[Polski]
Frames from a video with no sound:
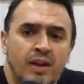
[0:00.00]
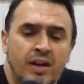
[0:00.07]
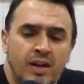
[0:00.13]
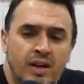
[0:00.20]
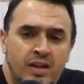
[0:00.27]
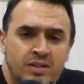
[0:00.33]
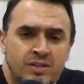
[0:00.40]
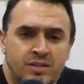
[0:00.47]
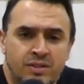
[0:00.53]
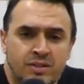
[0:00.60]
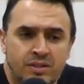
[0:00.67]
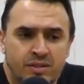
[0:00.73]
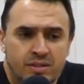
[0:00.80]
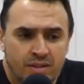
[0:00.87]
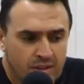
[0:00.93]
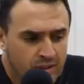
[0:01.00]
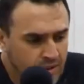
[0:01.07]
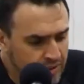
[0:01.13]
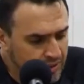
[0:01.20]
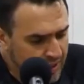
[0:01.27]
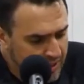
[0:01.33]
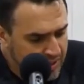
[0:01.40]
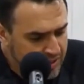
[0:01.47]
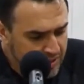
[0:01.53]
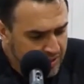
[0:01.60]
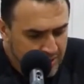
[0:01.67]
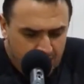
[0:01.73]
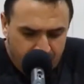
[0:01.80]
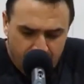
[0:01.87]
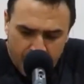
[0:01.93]
a czy te odnalezione
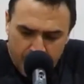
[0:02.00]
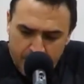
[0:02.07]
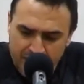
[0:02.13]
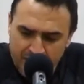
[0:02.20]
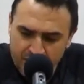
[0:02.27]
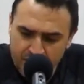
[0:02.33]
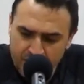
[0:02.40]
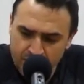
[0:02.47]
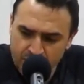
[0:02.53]
fragmenty